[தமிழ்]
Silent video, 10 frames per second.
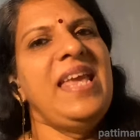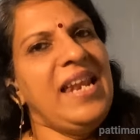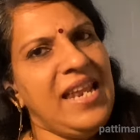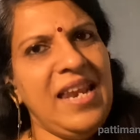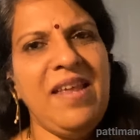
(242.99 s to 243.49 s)

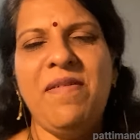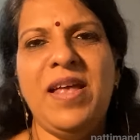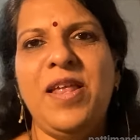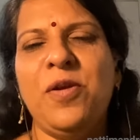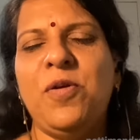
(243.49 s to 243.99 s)
என்னென்ன
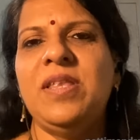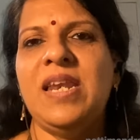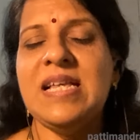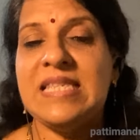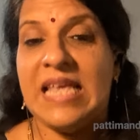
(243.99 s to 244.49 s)
வேலை இருக்கோ
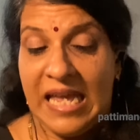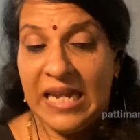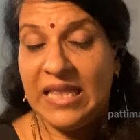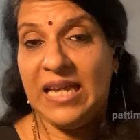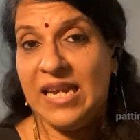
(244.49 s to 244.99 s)
இதெல்லாம்
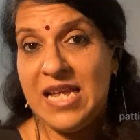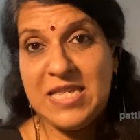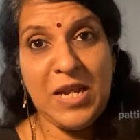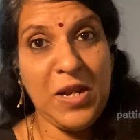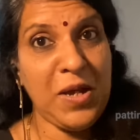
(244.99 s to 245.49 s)
செய்யறதுக்குன்னே
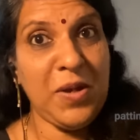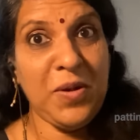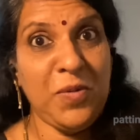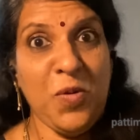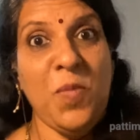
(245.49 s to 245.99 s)
சில
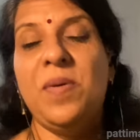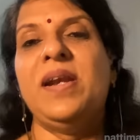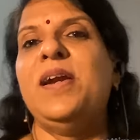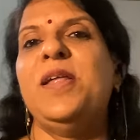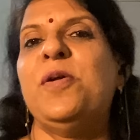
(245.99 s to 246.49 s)

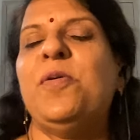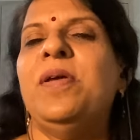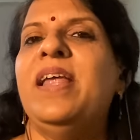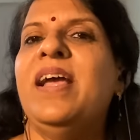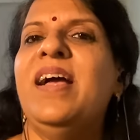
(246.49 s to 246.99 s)
கும்பல்கள் இருக்கும்
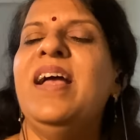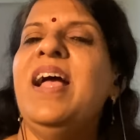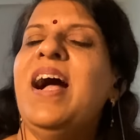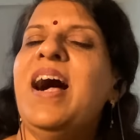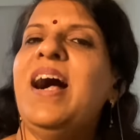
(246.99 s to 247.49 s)
இல்லையா
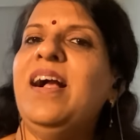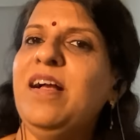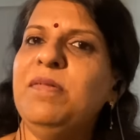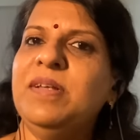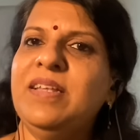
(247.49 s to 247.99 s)

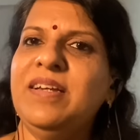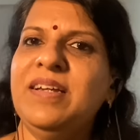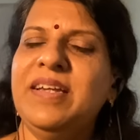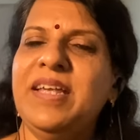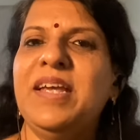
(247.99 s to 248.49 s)
அங்கே வந்து
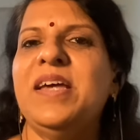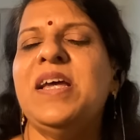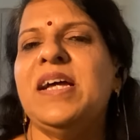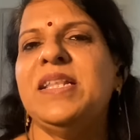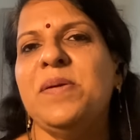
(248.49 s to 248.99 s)
இருக்கிற
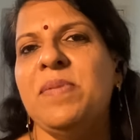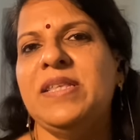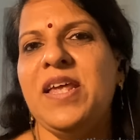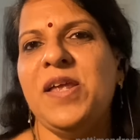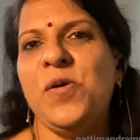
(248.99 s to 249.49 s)
அந்த
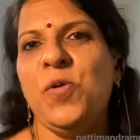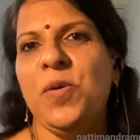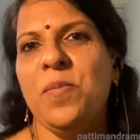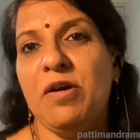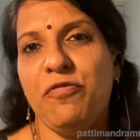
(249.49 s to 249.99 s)
மாதிரியான ஒரு
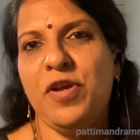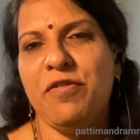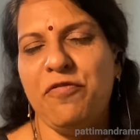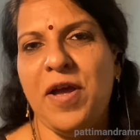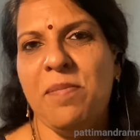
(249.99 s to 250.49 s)
மாஃபியா
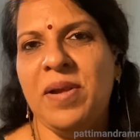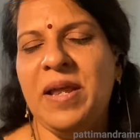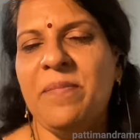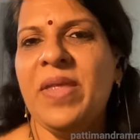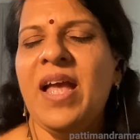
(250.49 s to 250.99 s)
ஃபேமிலி
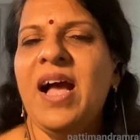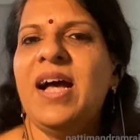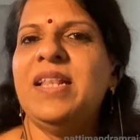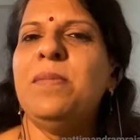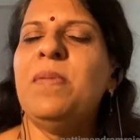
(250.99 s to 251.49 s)

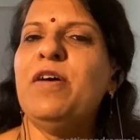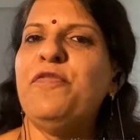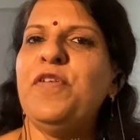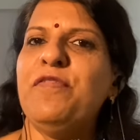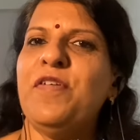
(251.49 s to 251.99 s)
அந்த
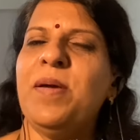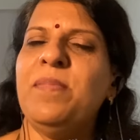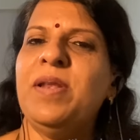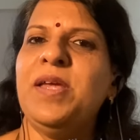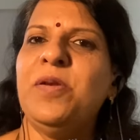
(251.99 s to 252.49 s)
மாஃபியா
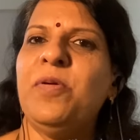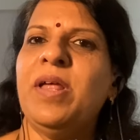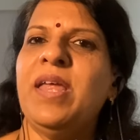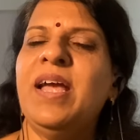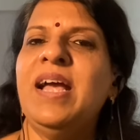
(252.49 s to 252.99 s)

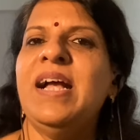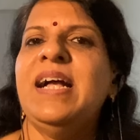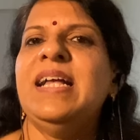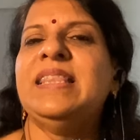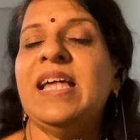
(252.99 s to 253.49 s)
ஃபேமிலியினுடைய
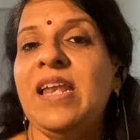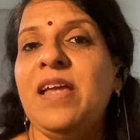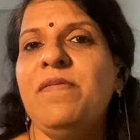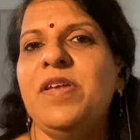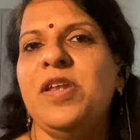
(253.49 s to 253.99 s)

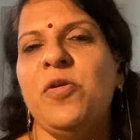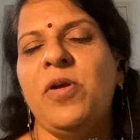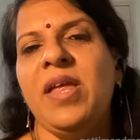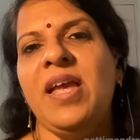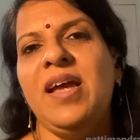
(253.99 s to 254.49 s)

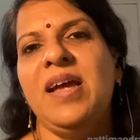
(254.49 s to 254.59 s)
தலைவரினுடைய